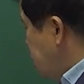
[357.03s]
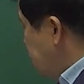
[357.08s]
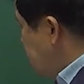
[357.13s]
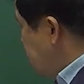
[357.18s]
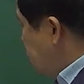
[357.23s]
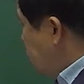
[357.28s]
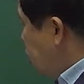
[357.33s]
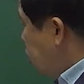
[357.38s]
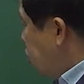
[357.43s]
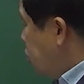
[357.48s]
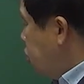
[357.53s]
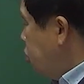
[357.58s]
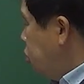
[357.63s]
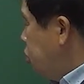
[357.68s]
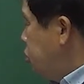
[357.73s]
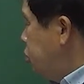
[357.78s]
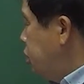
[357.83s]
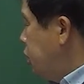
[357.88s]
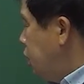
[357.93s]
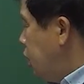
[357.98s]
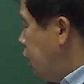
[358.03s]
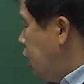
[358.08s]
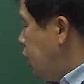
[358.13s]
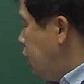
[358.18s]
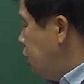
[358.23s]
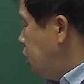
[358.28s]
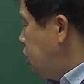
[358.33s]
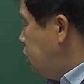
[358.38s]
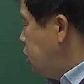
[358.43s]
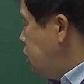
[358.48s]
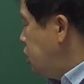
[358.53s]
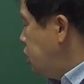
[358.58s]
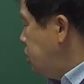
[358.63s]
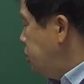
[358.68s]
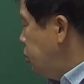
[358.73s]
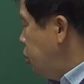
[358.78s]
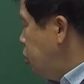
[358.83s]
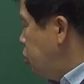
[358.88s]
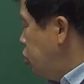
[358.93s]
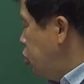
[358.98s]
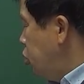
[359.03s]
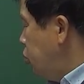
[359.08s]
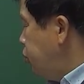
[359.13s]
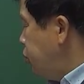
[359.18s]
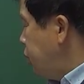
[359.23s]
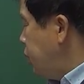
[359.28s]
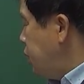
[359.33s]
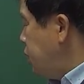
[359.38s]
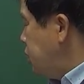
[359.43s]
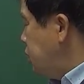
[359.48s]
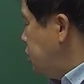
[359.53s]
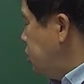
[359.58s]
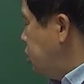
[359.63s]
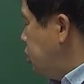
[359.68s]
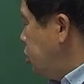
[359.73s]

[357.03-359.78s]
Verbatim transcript: 이것도 우리가 75도 플러스